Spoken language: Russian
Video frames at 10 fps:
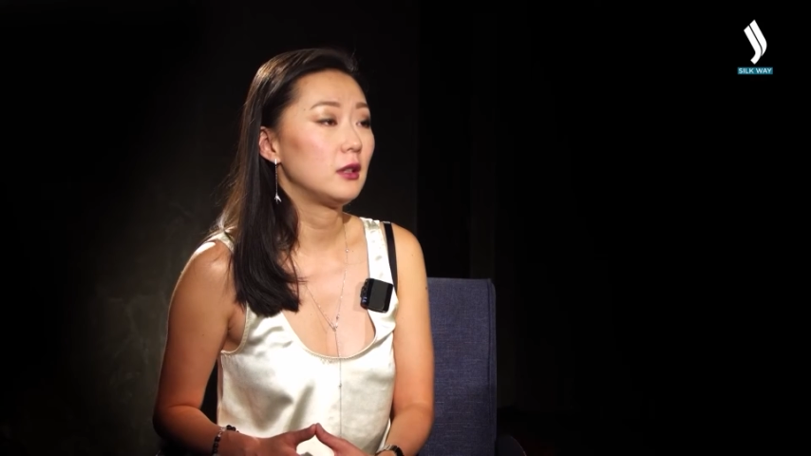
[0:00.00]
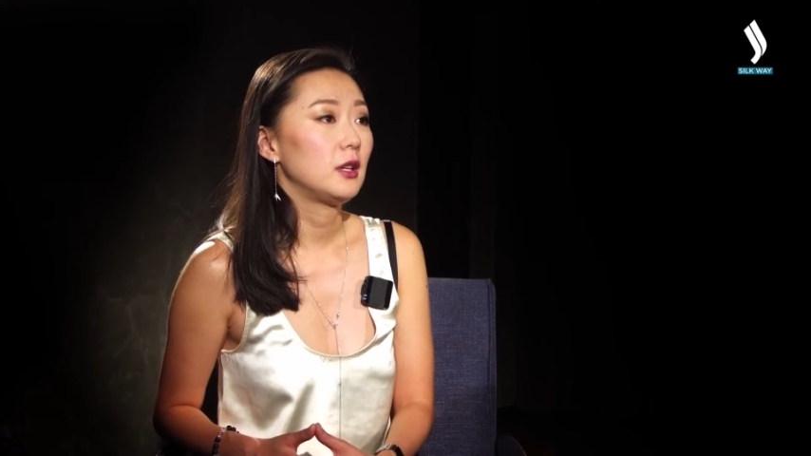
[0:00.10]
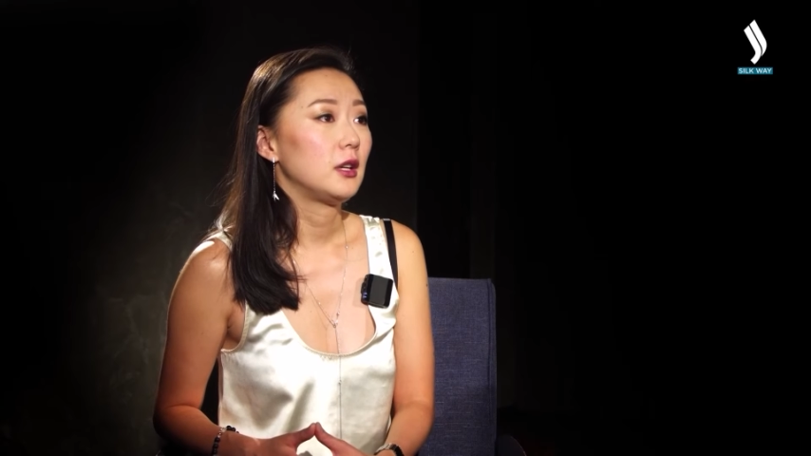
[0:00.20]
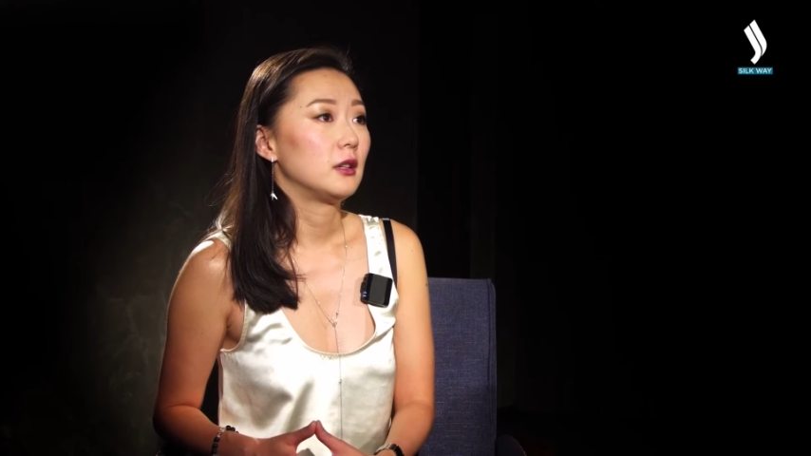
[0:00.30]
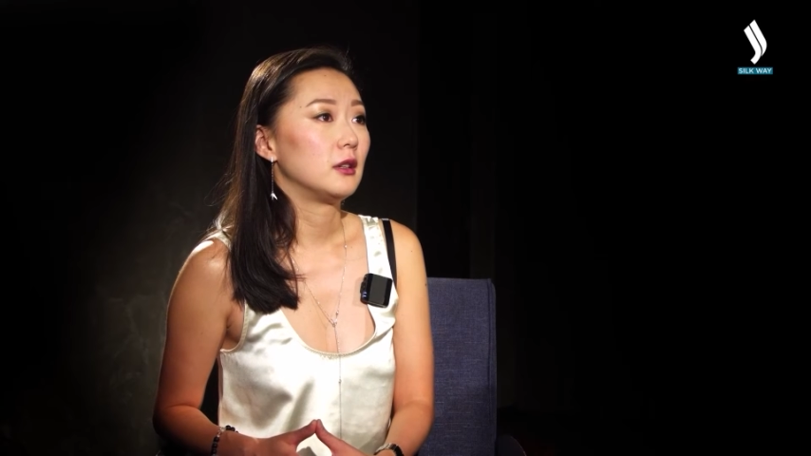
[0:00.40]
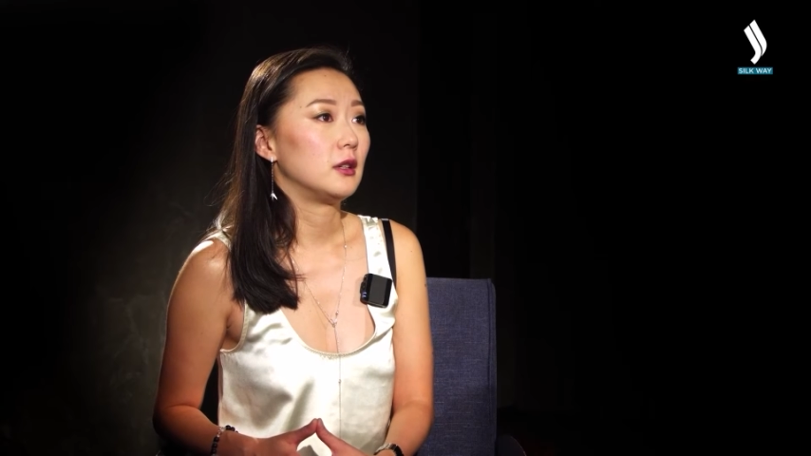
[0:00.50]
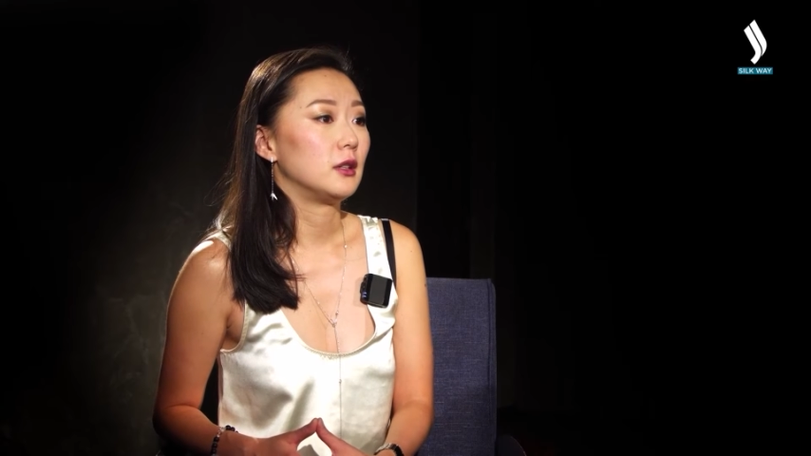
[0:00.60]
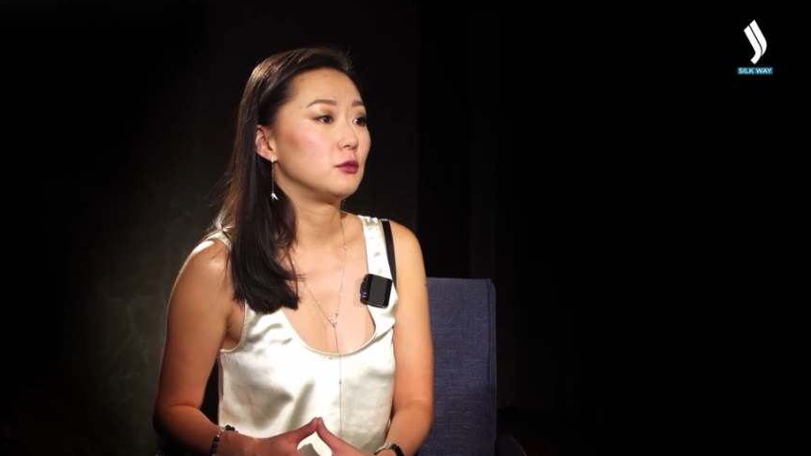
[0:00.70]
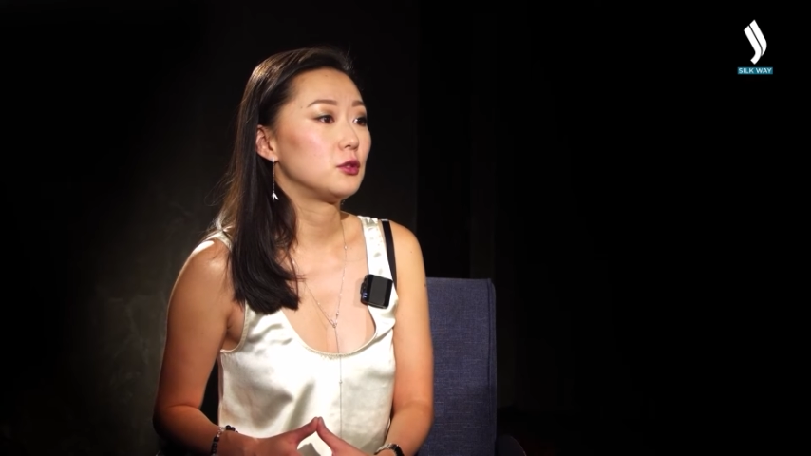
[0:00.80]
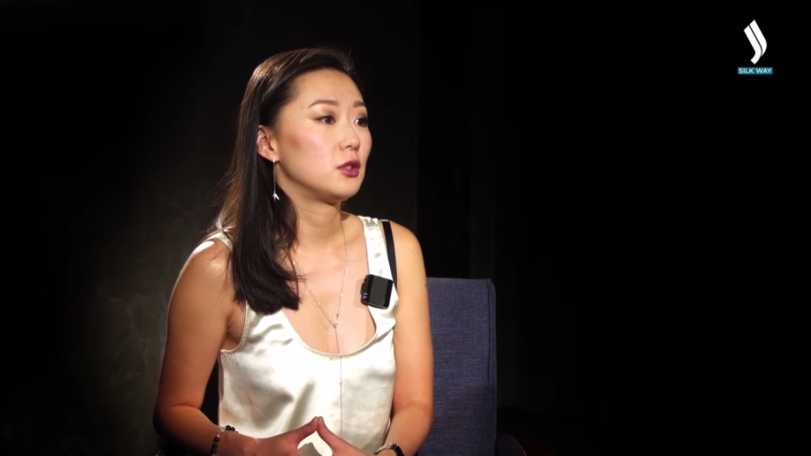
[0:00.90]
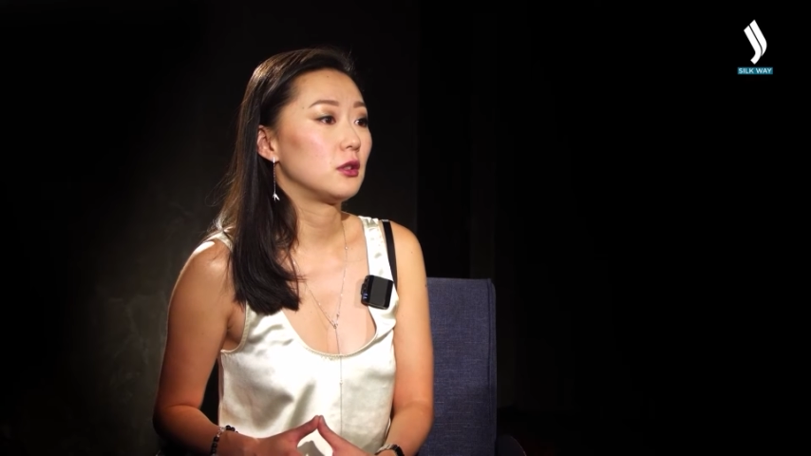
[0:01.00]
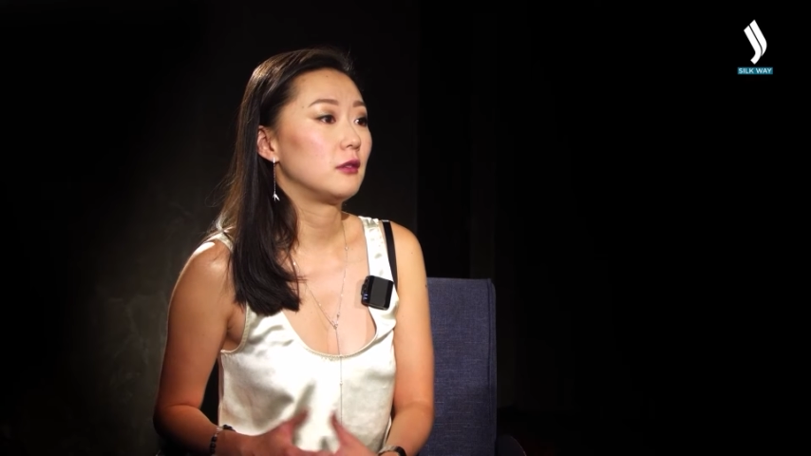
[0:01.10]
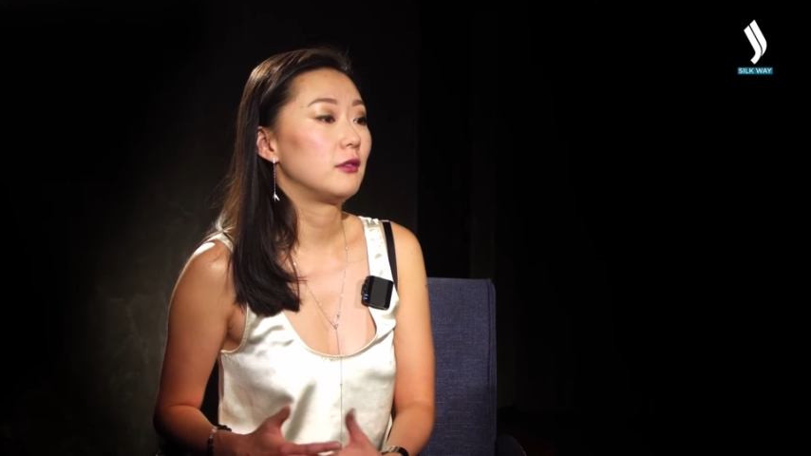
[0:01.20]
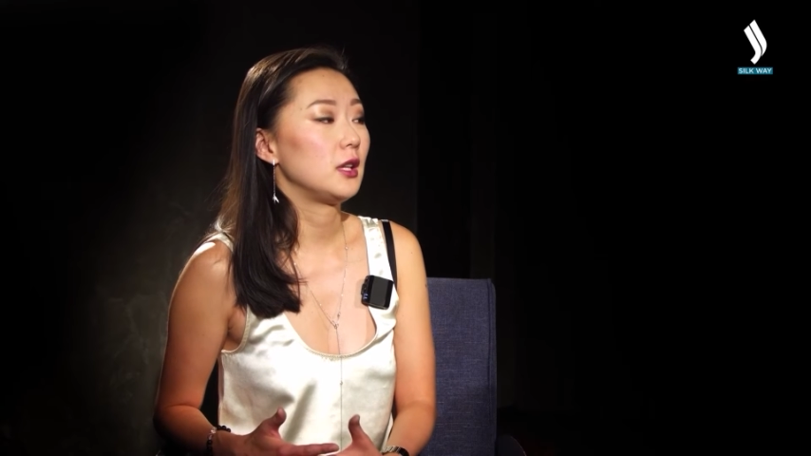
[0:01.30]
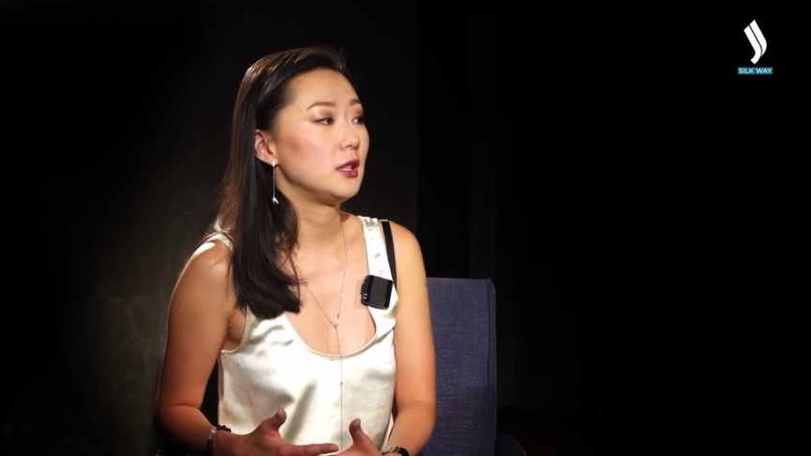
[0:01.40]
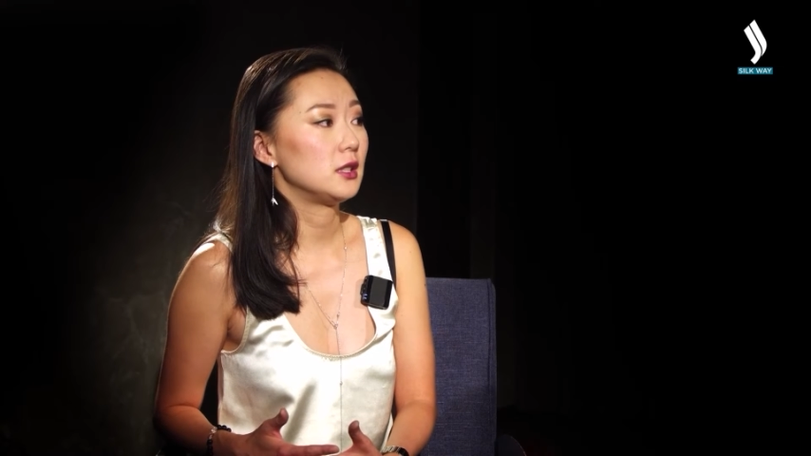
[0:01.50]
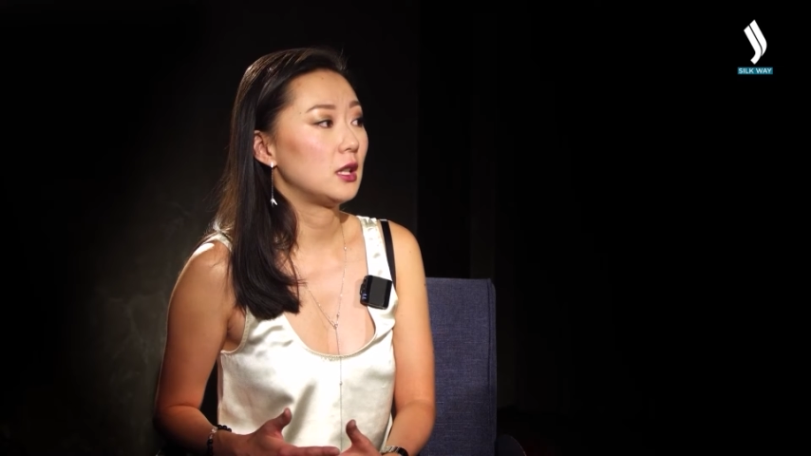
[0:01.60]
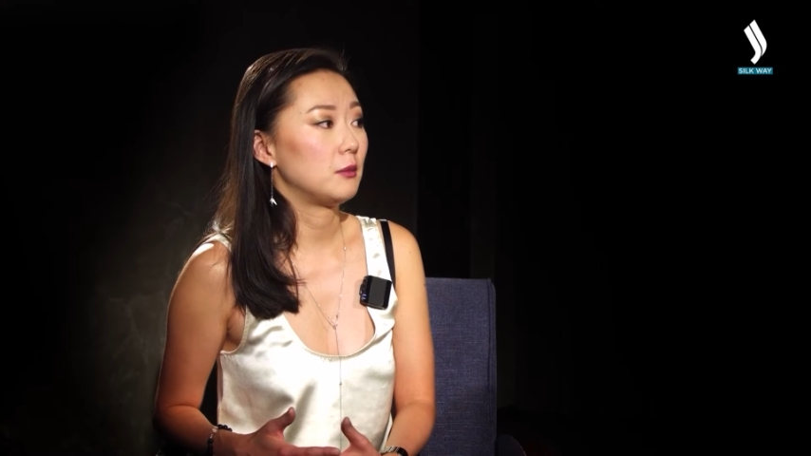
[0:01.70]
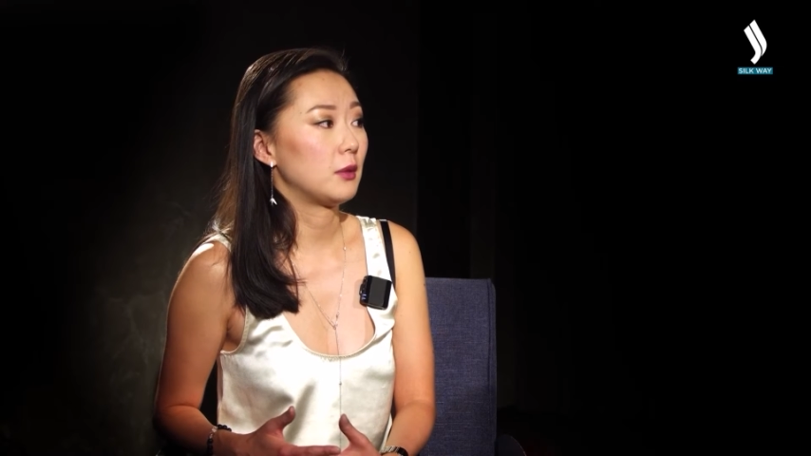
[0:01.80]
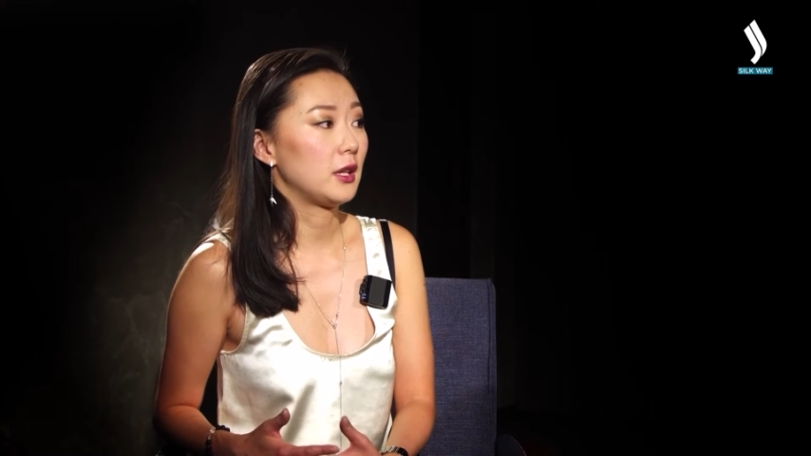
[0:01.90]
да, а, нужно говорить
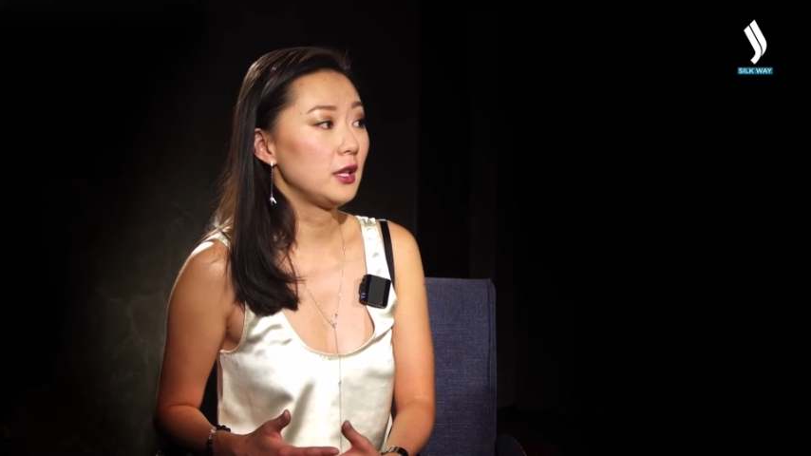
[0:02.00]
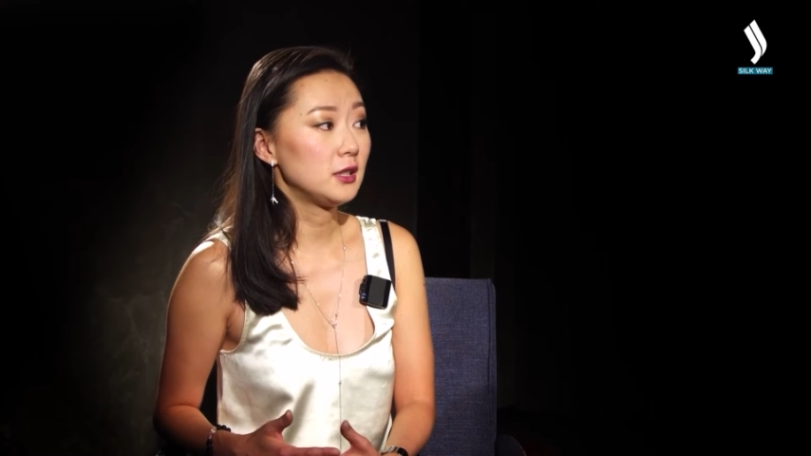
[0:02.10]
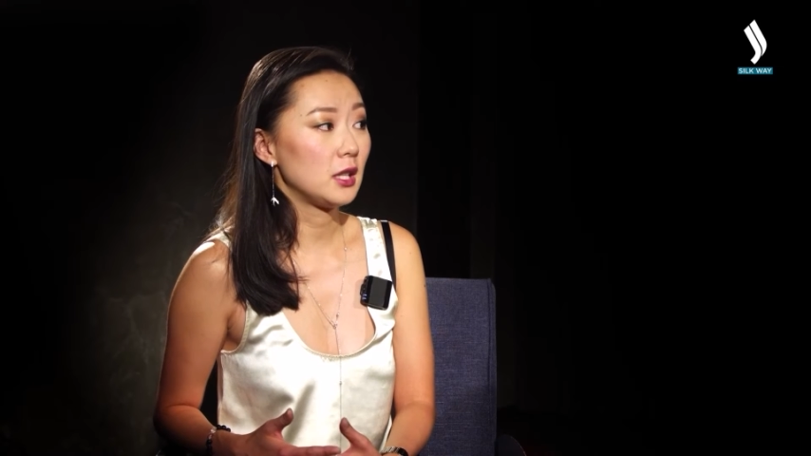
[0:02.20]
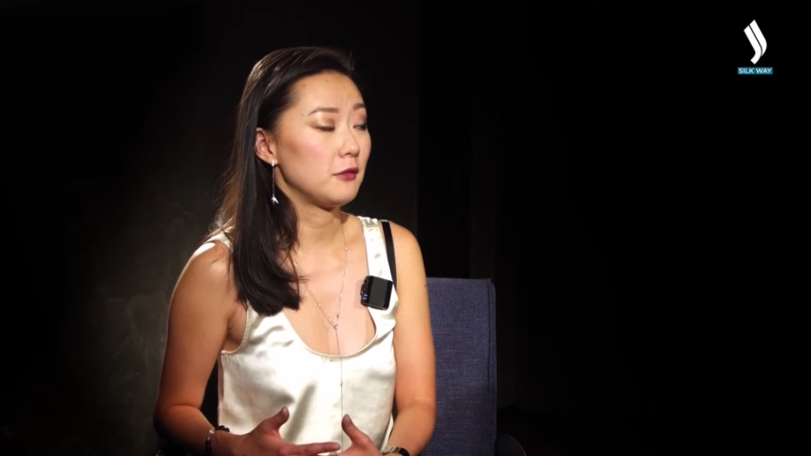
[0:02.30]
о проекте,